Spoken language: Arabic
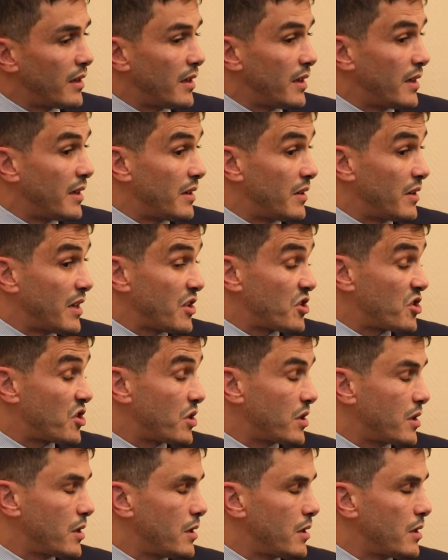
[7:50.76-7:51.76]

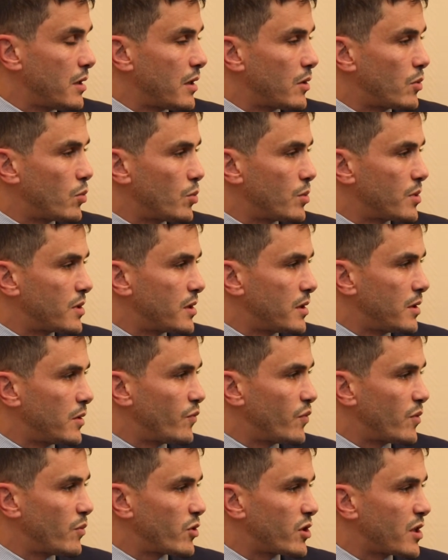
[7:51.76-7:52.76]
الناشطين التونسيين
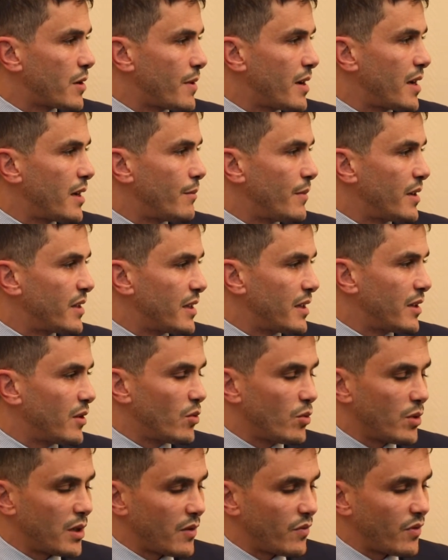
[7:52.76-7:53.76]
في المجتمع المدني
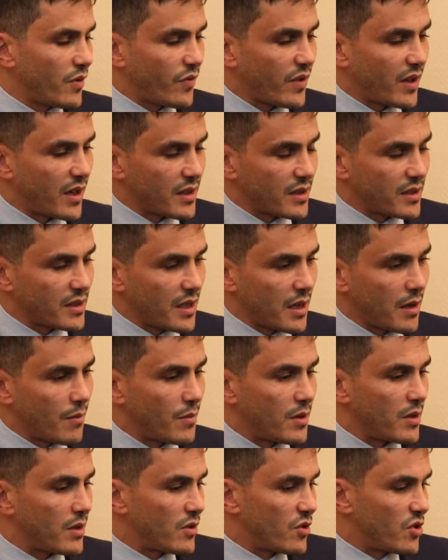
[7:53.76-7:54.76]
هنا في فرنسا
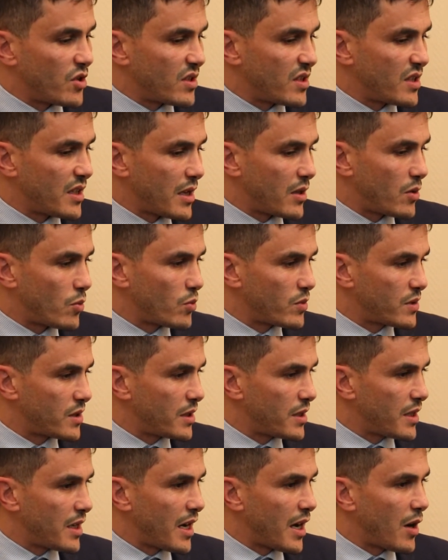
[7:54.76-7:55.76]
من جنسيات
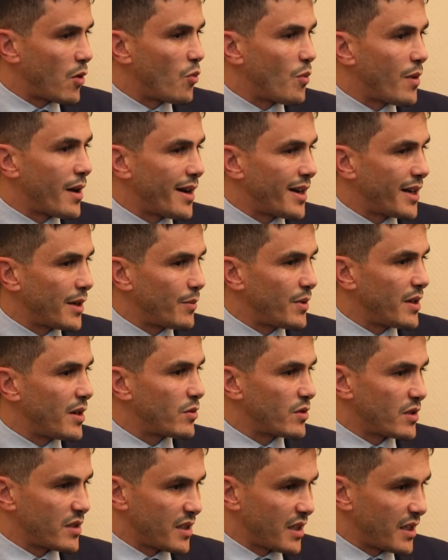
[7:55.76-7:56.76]
تونسيه او مغاربيه او
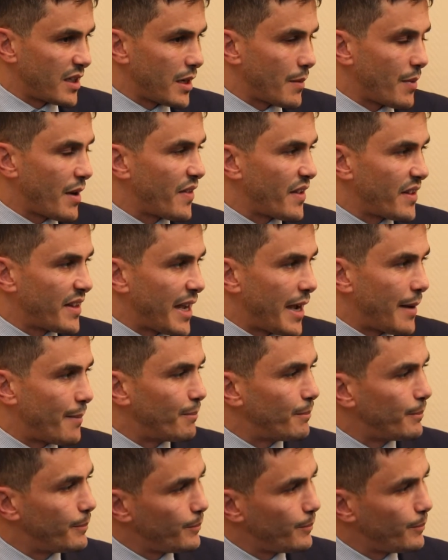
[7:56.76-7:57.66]
جزائريه بعض الدعم؟